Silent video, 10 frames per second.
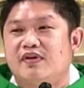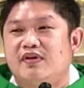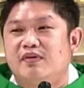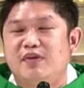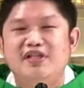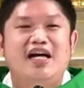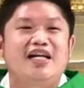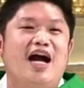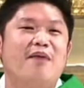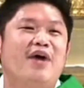
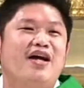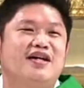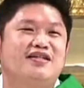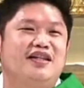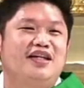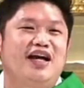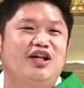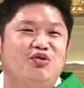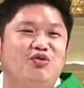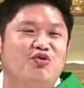Menjadi hamba yang setia
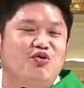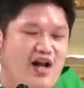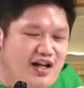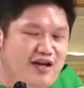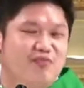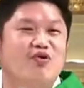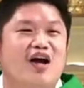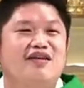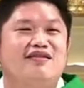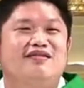itu ukurannya
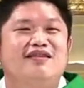bukan